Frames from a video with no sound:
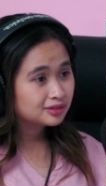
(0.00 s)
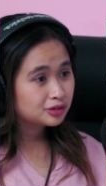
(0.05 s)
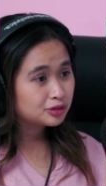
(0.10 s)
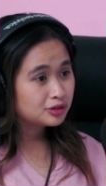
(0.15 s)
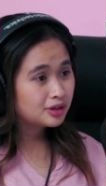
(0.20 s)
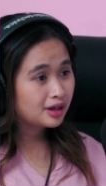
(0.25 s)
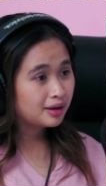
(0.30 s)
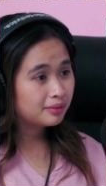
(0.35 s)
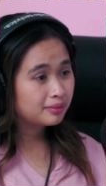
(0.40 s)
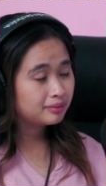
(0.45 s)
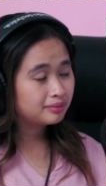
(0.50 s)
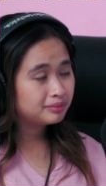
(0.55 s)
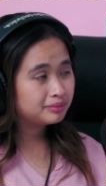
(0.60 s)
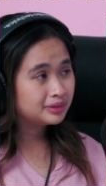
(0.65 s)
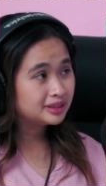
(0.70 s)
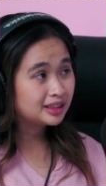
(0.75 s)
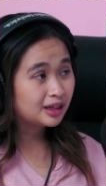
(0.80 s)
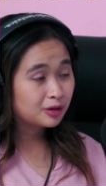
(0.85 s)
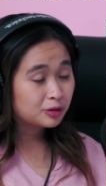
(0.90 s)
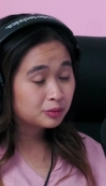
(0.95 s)
Sudah
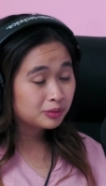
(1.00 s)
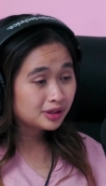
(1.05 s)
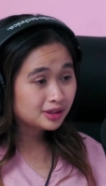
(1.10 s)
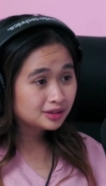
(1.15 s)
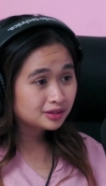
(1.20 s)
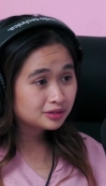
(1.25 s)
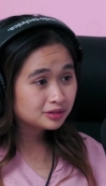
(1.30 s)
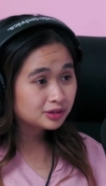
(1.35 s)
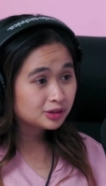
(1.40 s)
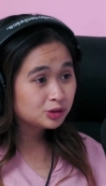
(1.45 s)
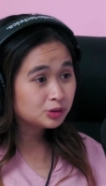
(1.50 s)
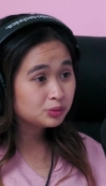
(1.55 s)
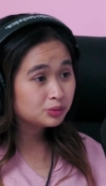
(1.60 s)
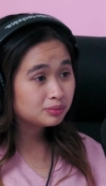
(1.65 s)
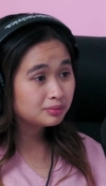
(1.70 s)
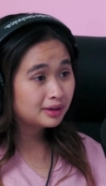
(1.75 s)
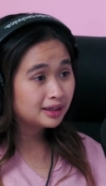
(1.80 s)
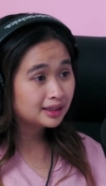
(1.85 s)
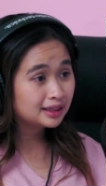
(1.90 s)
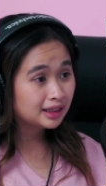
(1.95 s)
pisah rumah, sudah tuh
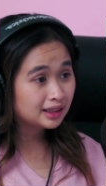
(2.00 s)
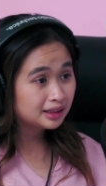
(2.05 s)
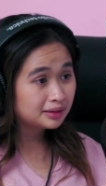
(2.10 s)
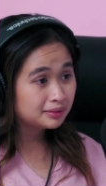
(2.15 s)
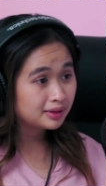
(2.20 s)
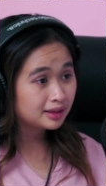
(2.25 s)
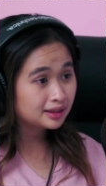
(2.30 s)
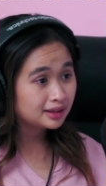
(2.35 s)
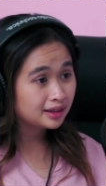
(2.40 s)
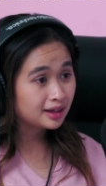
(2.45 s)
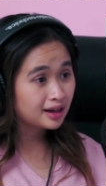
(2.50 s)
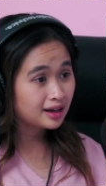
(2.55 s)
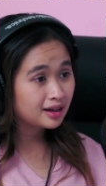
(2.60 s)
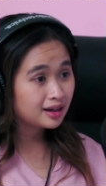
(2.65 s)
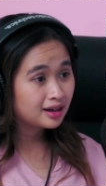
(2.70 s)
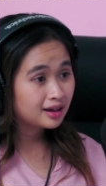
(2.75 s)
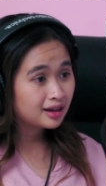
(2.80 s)
balik lagi berarti ya?